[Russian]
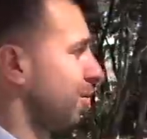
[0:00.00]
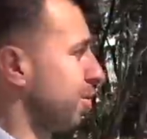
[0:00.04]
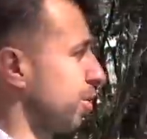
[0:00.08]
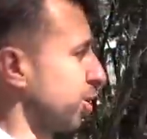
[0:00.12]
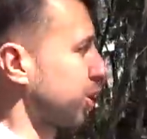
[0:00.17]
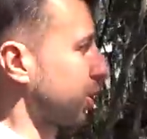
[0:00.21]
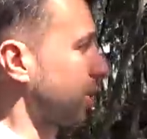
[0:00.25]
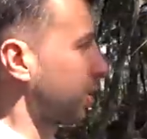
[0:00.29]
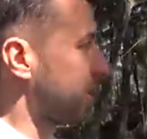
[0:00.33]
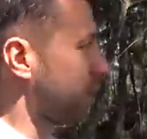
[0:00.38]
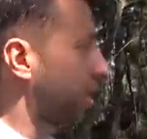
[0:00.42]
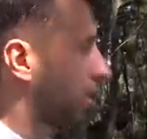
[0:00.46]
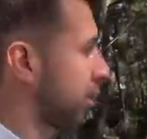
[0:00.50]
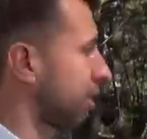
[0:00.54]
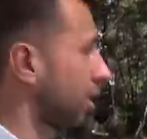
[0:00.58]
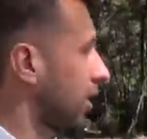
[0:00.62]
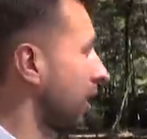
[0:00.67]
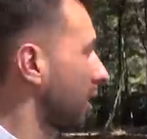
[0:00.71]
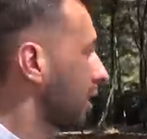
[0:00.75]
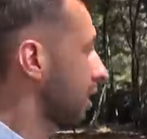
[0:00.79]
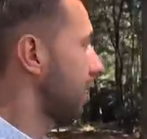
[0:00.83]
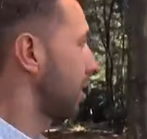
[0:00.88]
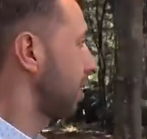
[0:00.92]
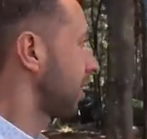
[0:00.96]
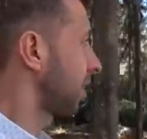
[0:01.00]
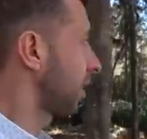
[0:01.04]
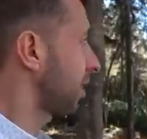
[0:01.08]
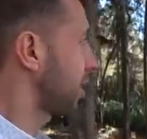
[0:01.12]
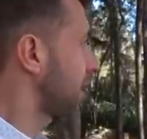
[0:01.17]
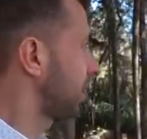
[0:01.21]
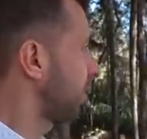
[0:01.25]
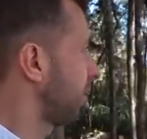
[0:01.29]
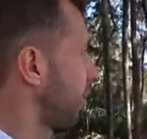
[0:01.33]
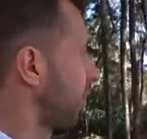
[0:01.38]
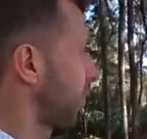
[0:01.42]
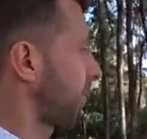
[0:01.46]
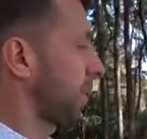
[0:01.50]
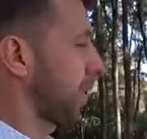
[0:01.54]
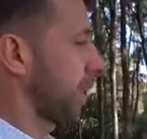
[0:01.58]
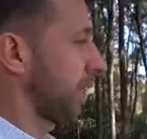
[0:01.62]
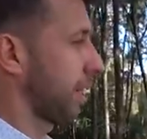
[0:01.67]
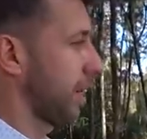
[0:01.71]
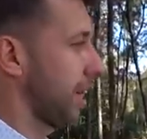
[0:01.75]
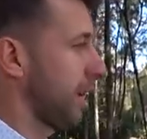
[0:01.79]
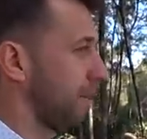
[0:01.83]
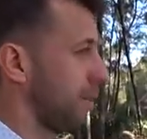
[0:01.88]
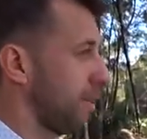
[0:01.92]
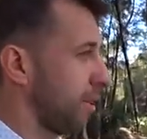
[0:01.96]
можно сделать классные, красивые
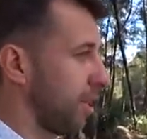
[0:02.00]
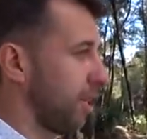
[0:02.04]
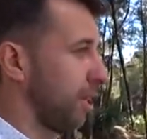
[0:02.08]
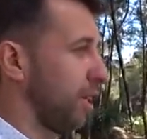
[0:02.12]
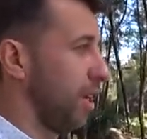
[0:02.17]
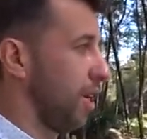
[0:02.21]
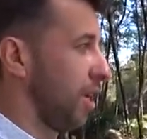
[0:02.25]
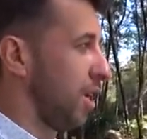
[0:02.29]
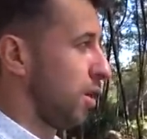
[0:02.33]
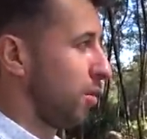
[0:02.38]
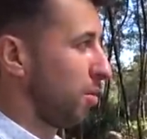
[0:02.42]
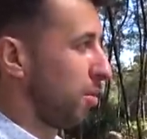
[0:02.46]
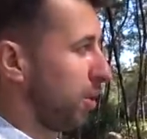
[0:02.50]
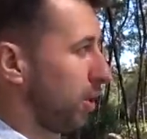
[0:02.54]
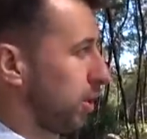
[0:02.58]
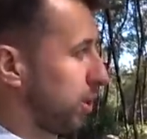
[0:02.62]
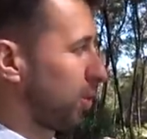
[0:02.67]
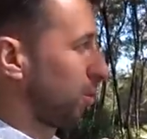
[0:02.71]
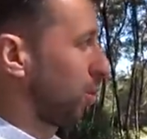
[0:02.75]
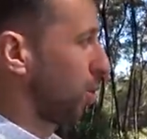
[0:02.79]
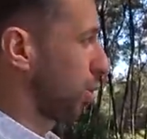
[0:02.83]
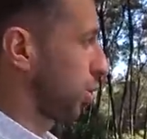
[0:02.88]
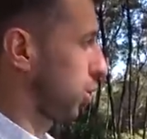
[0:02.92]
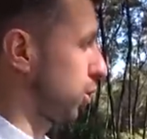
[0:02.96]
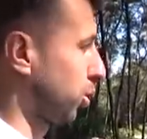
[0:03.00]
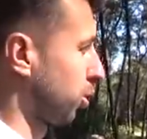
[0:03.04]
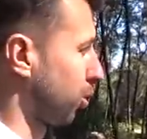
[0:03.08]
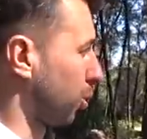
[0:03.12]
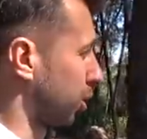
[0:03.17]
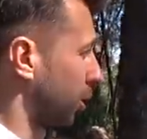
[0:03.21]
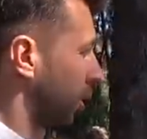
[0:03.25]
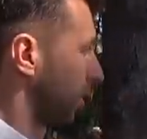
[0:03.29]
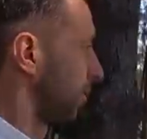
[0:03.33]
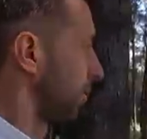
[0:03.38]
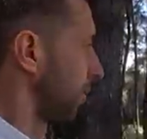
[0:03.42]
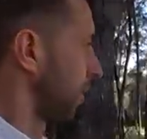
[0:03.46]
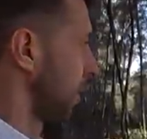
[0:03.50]
фотографии, поэтому очень круто.